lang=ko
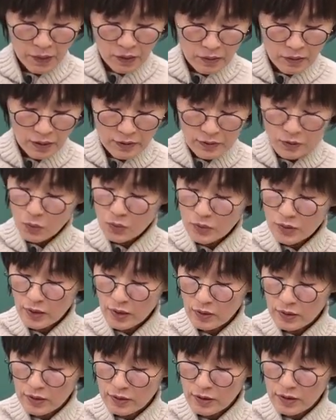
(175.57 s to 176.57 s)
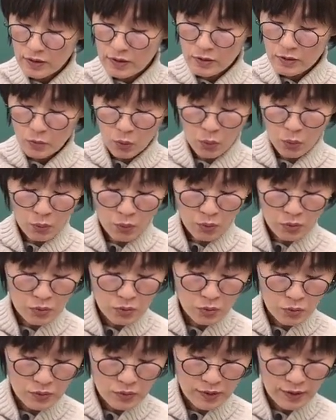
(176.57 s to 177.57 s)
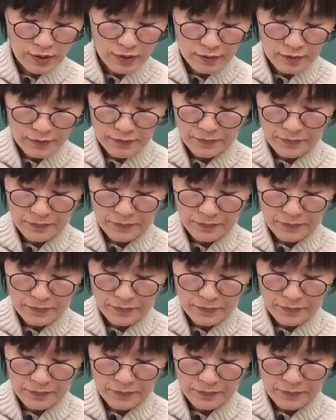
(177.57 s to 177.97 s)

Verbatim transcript: 다시 오세요. 이제 25번으로 오세요.